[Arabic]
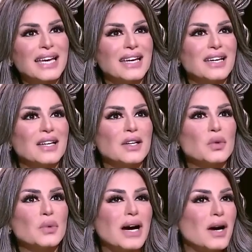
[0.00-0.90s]
وقف آه، جنبي
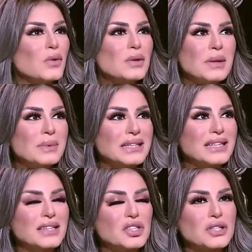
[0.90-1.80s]
واول ما
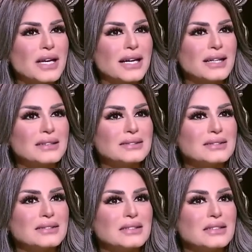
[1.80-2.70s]
بدات اشتغل
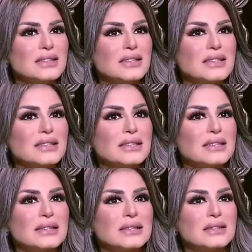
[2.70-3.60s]

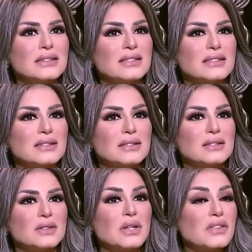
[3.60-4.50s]
آه
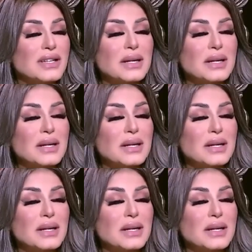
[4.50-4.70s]
وقف